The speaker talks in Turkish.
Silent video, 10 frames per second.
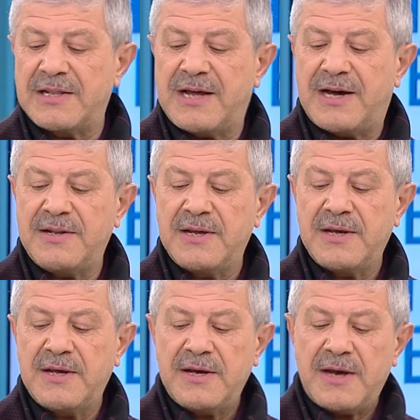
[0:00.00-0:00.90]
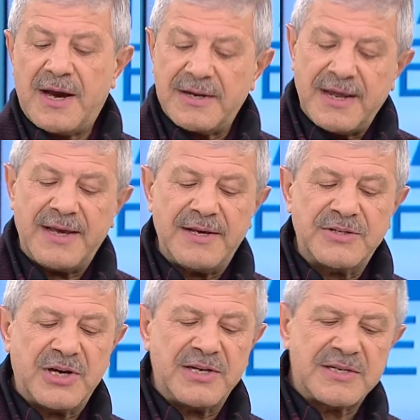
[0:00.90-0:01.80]
Ne yiyelim peki hocam? Ha, ne
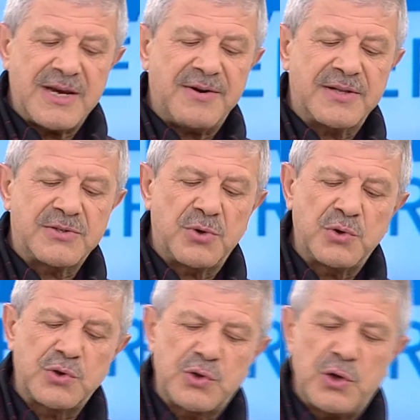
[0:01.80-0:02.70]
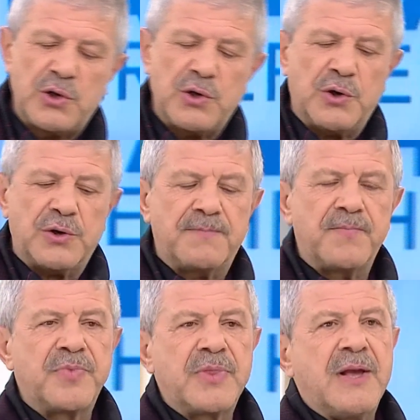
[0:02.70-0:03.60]
Siz söyleyin. Evet, Kahvaltıda nasıl
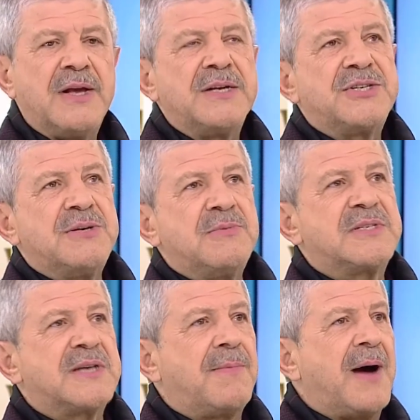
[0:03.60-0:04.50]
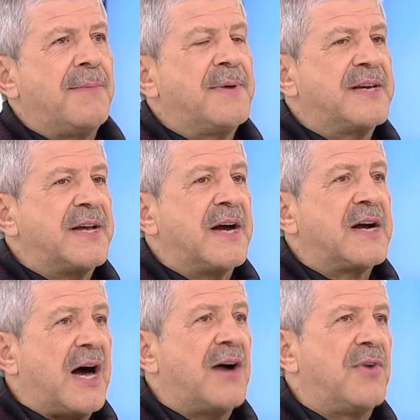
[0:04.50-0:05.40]
başlayalım? Şimdi sabah bir
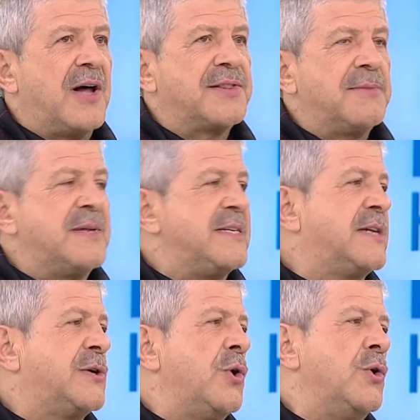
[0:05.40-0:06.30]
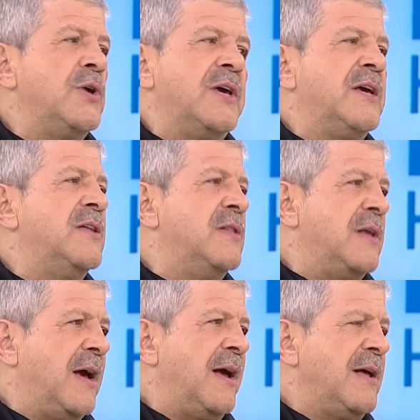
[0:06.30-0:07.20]
kere kahvaltı biz iki öğün
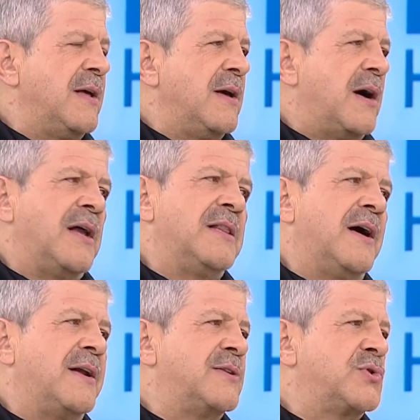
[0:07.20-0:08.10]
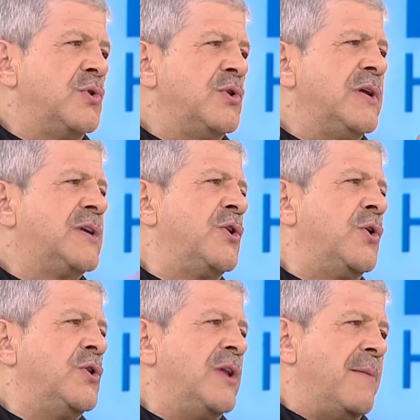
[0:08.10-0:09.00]
yiyin diye Allah Resulü'nün
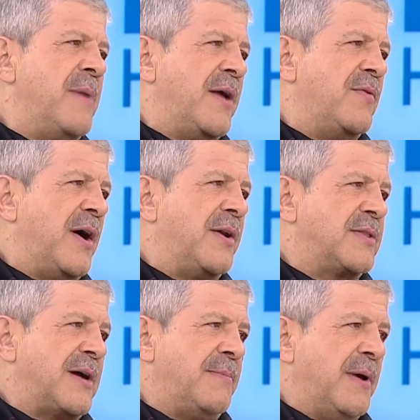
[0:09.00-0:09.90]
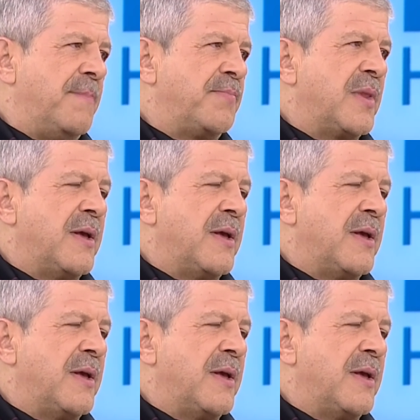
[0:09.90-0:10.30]
iki öğün yemeği İki var. öğün. Tabii.